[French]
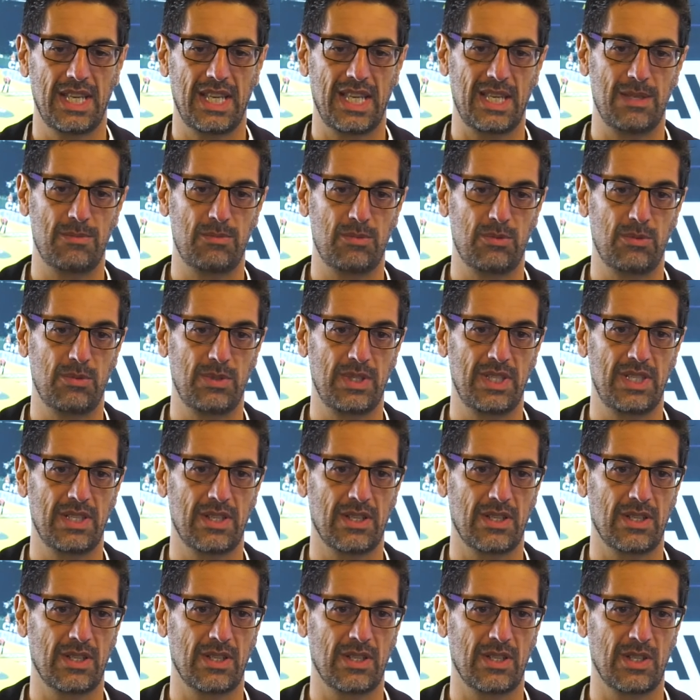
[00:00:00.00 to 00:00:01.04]
Et puis,
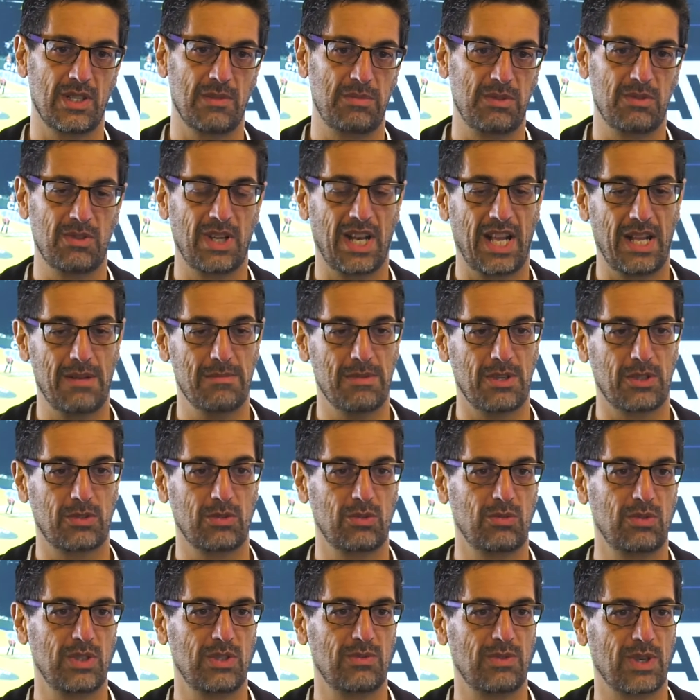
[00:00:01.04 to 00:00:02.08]
euh, et puis voilà, elle m'a tout
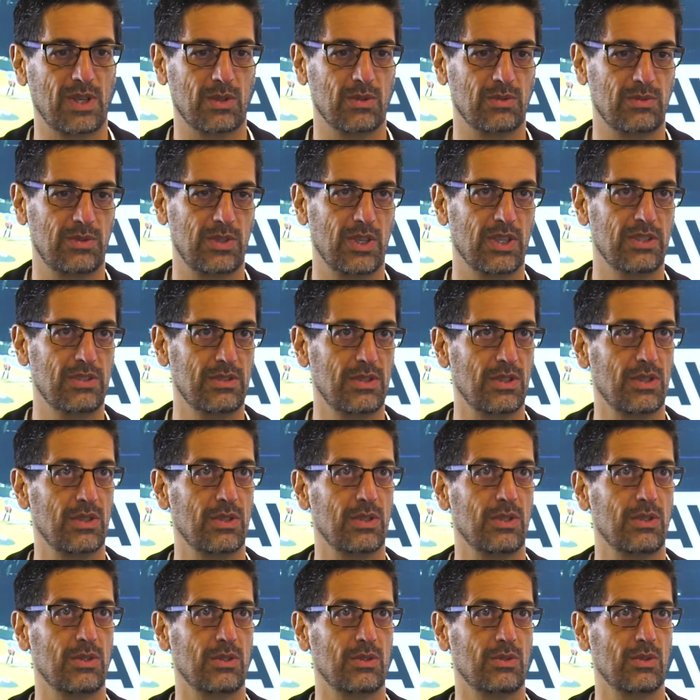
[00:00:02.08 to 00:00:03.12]
de suite fait confiance,
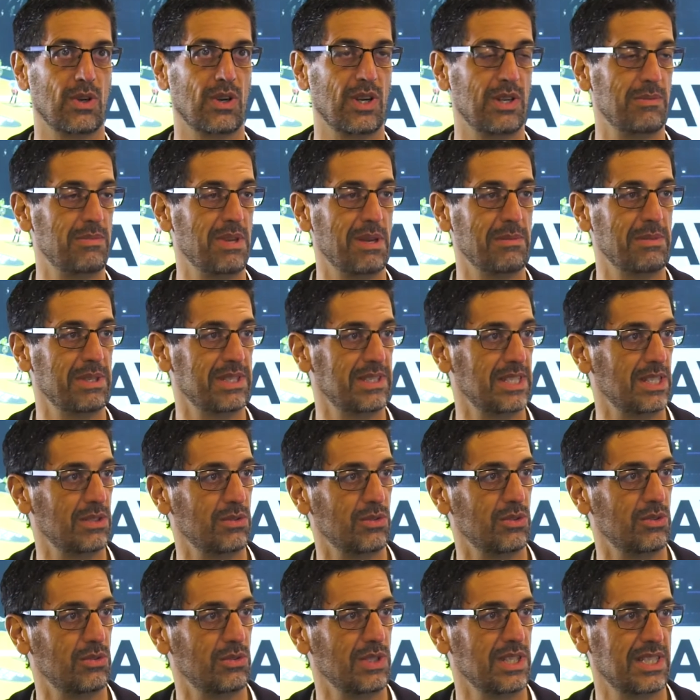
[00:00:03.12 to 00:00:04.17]
le, courant est bien passé
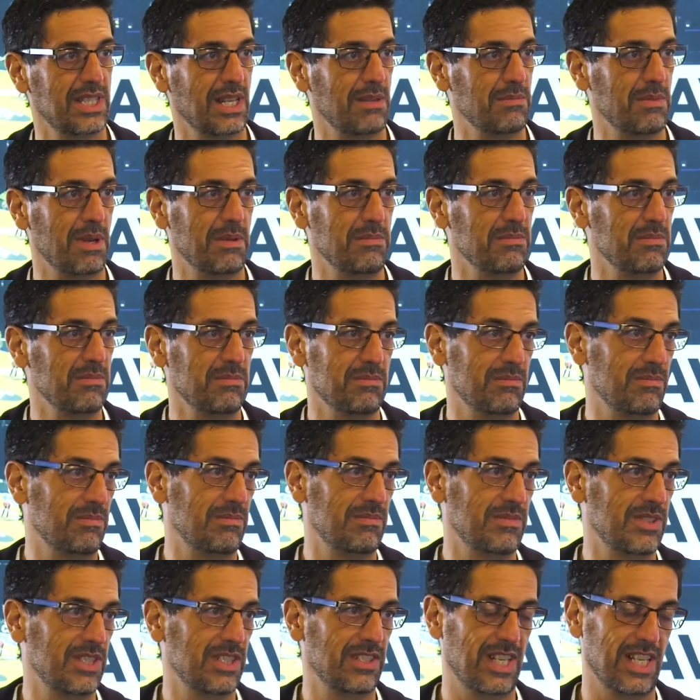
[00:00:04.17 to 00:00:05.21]
tout de suite, elle m'a,
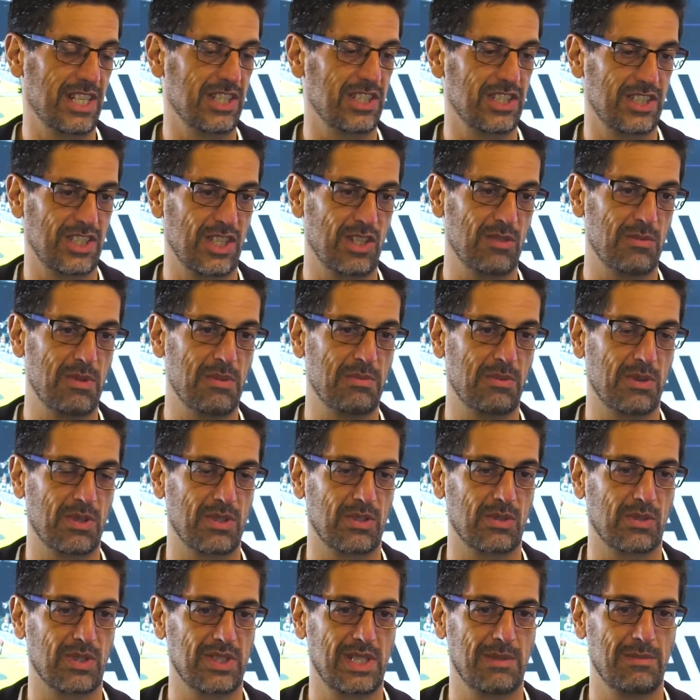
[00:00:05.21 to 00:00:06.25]
j'étais nommé
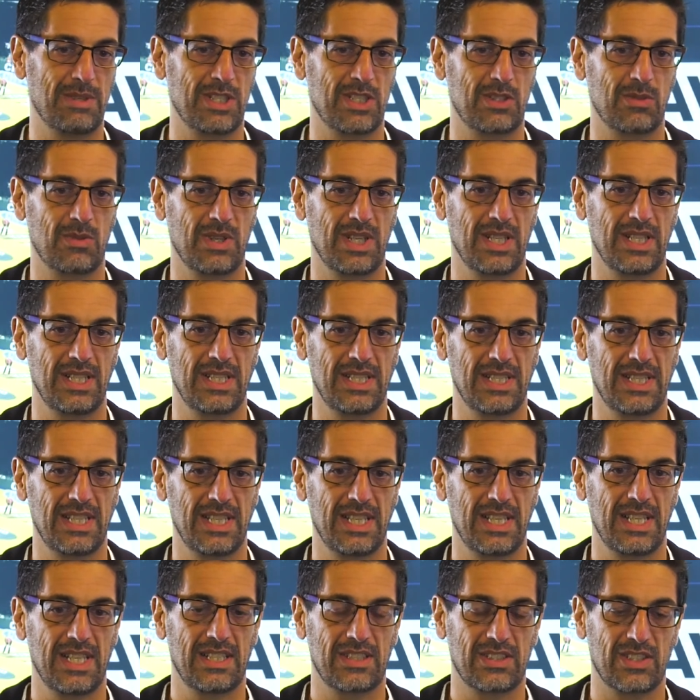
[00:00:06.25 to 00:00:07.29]
troisième adjoint
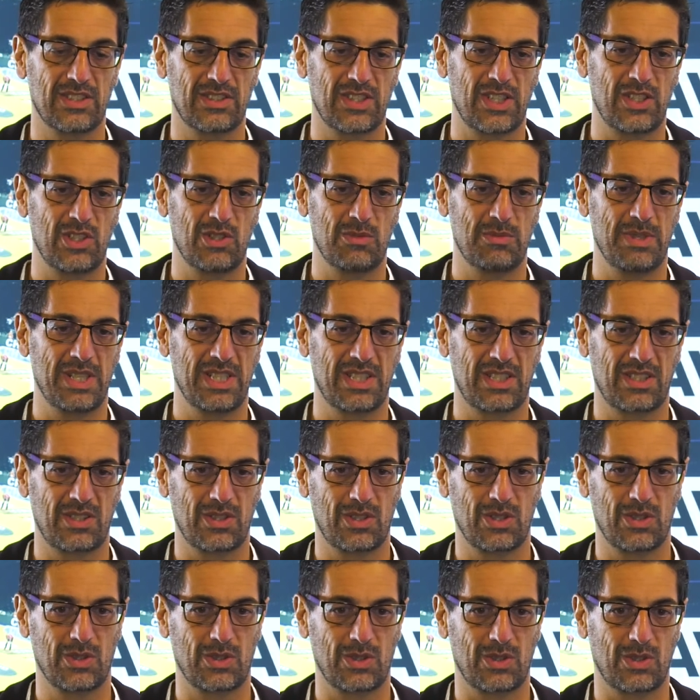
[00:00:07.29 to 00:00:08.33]
dans un domaine
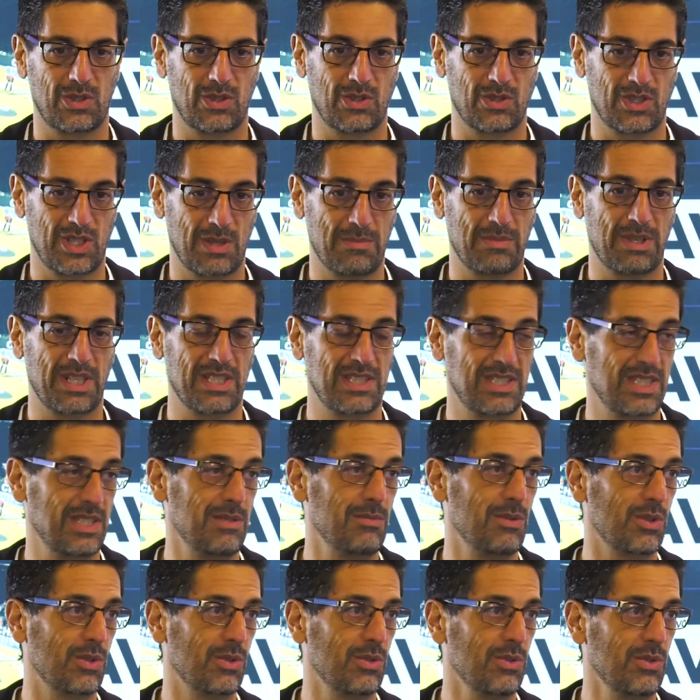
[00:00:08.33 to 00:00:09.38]
que, que j'apprécie
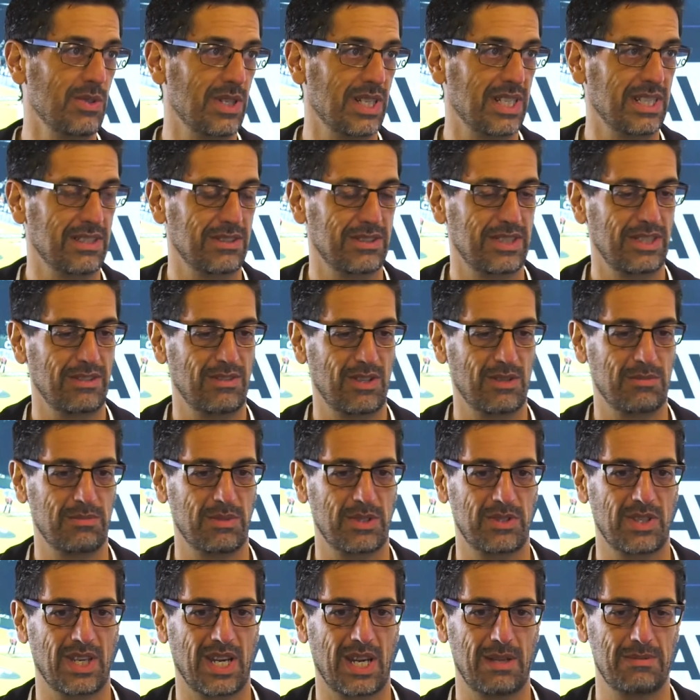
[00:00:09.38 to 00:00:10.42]
beaucoup, hein, le
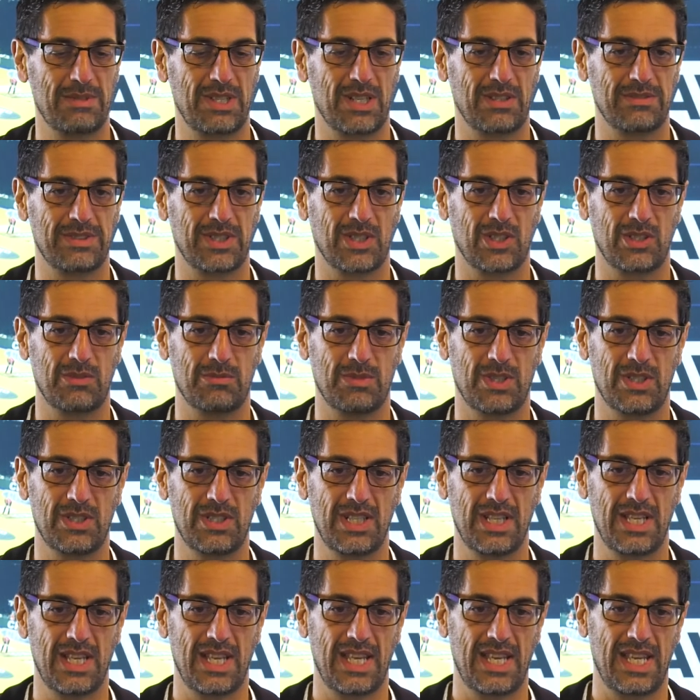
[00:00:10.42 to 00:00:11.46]
développement durable et l'environnement.
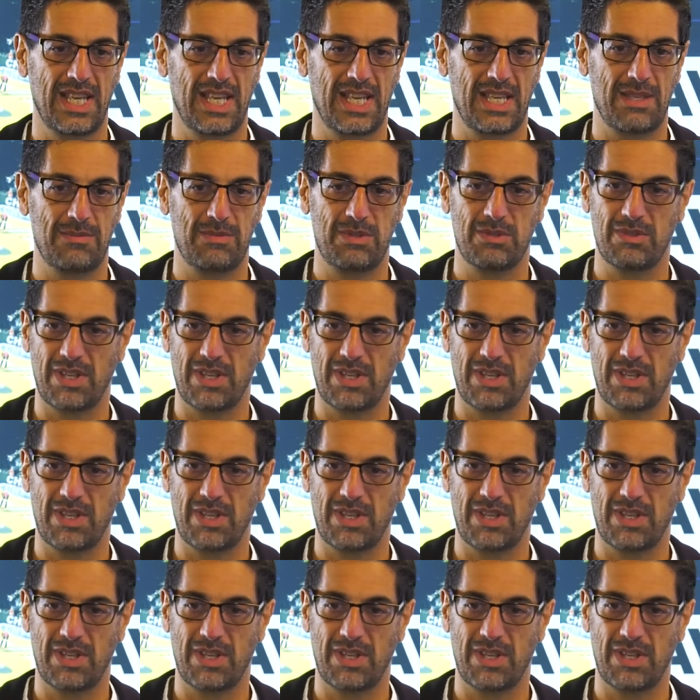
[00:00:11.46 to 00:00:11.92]
Et puis